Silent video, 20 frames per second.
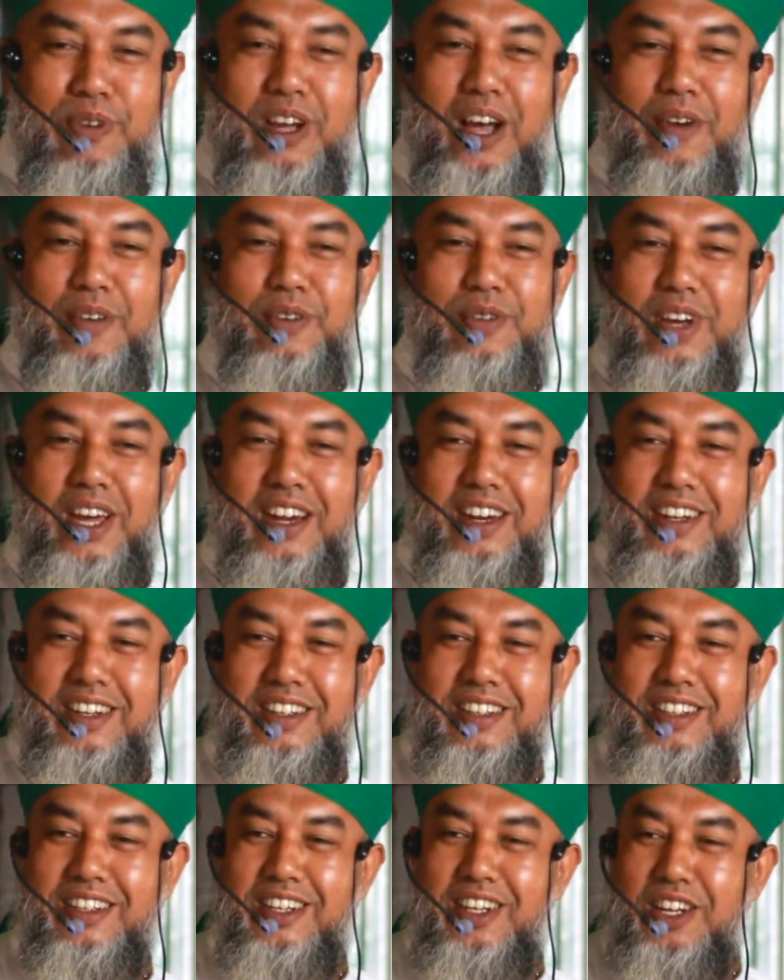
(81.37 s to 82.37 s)
প্রিয় হাবিবের
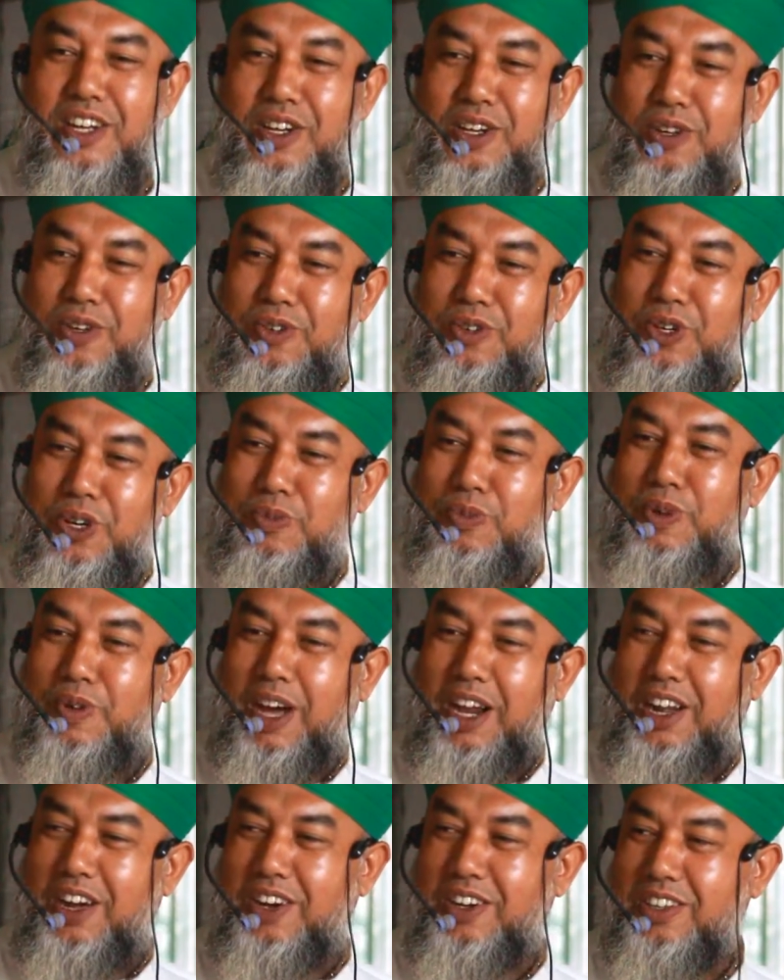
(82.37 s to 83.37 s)
নূর
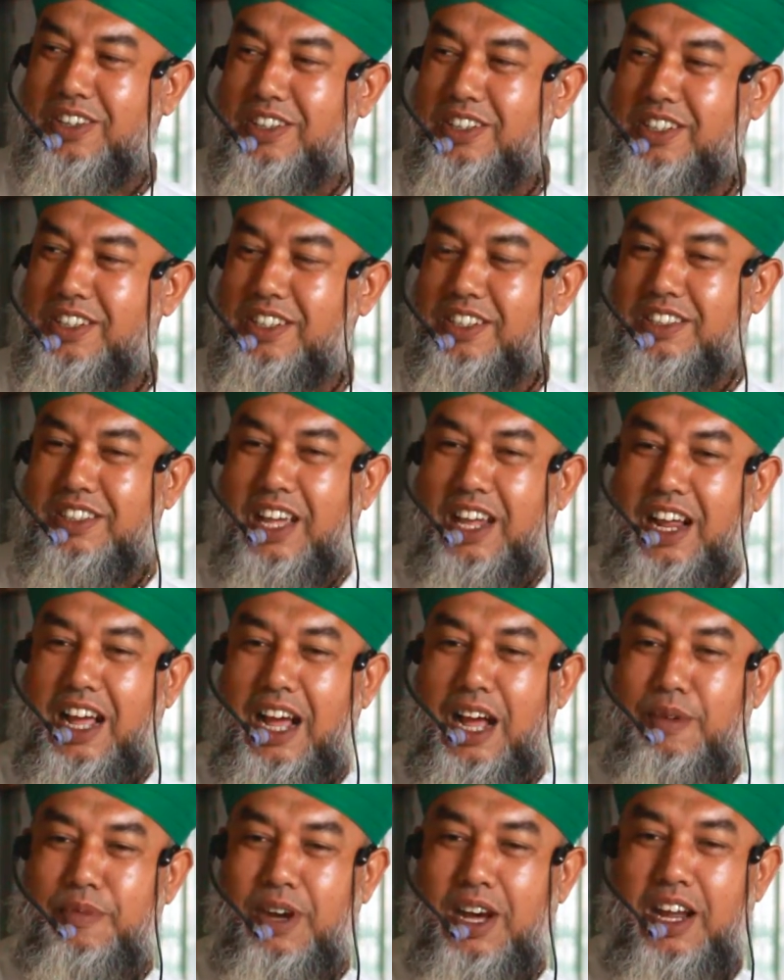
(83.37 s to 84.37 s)
মুবারক তারা
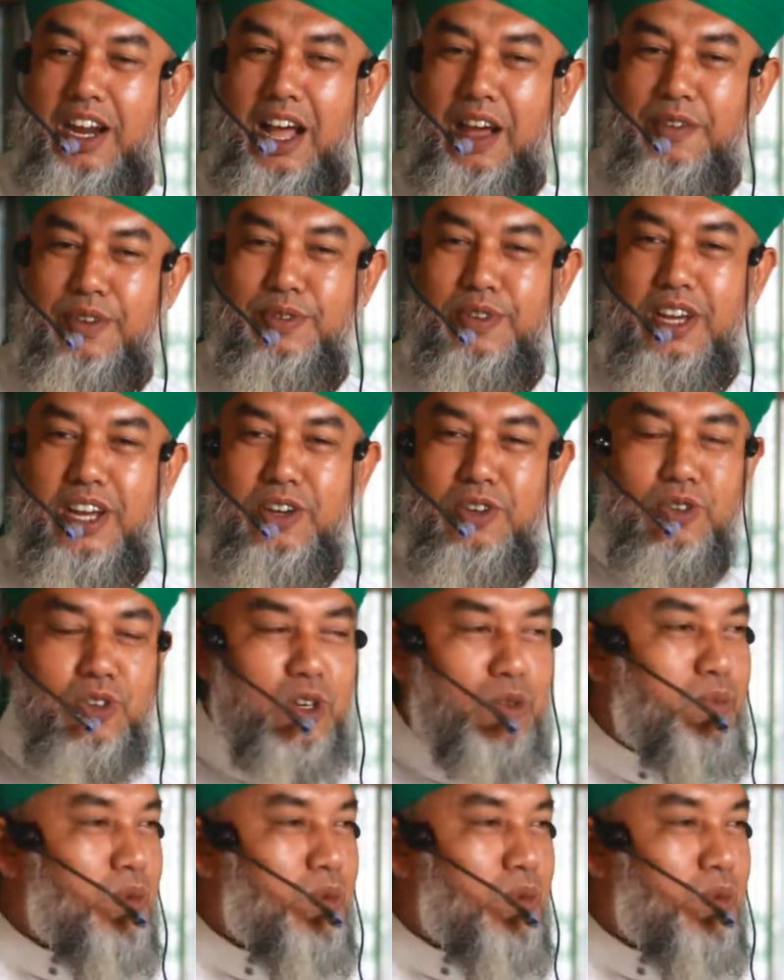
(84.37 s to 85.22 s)
আমার হাবিবের নূর